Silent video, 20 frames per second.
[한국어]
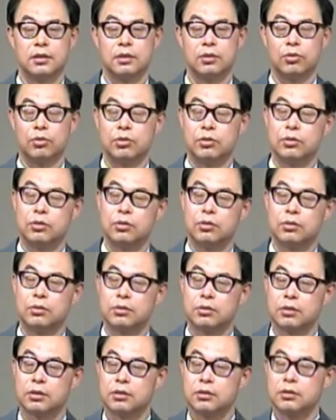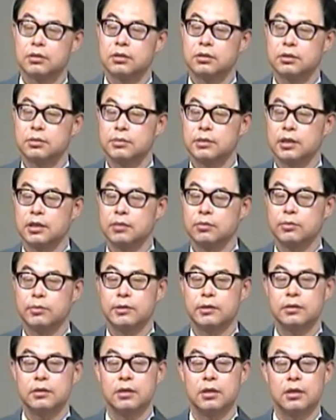고린도 전서 10장에도
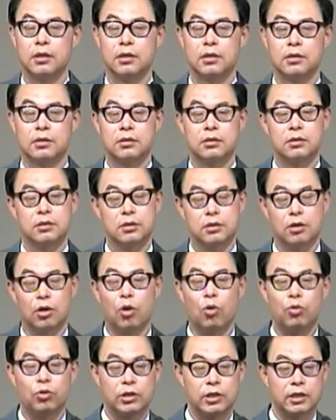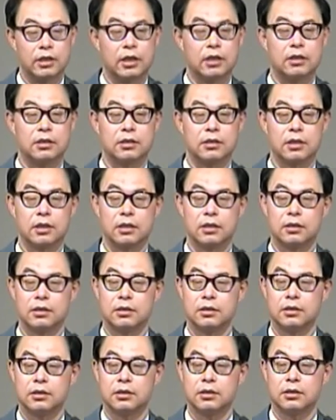보면 그것이 거울이 된다 그랬잖아요.
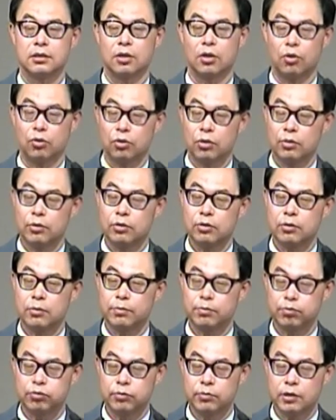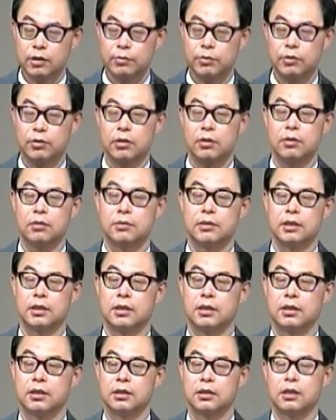거울로 보는 거 분명히 필요한 겁니다.
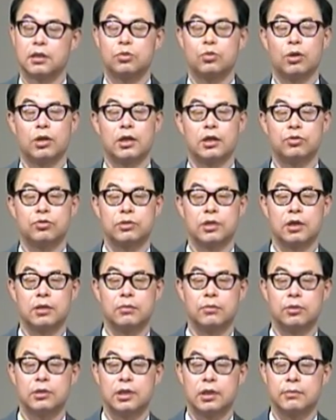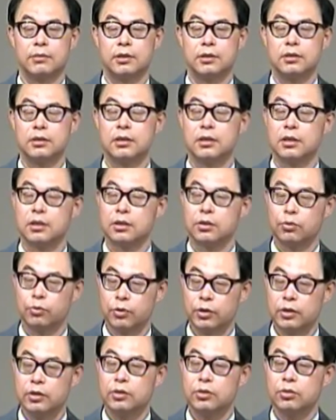그러나 또 하나 중요한 건 뭐냐면
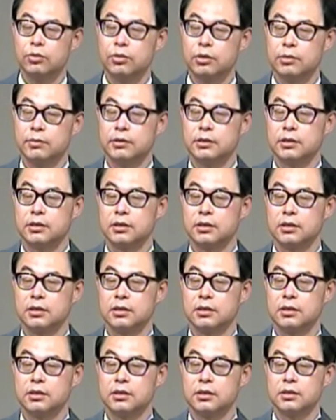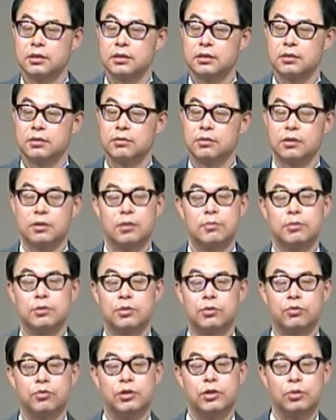윈도우 이미지. 우리
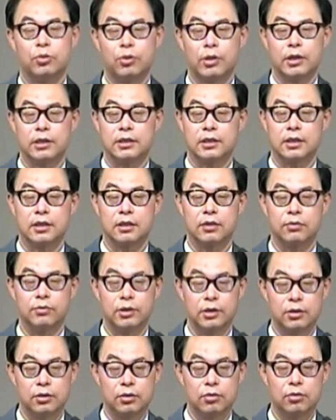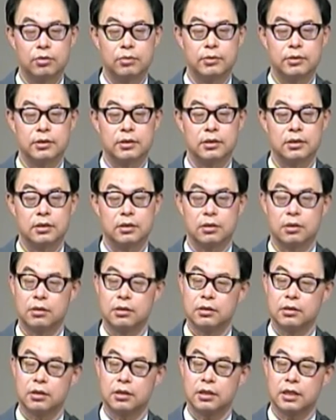컴퓨터도 윈도우가 있잖아요. 윈도우 이미지.
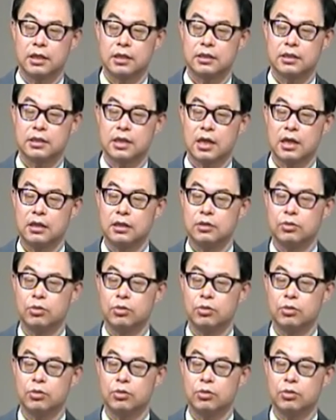성경이라는 창을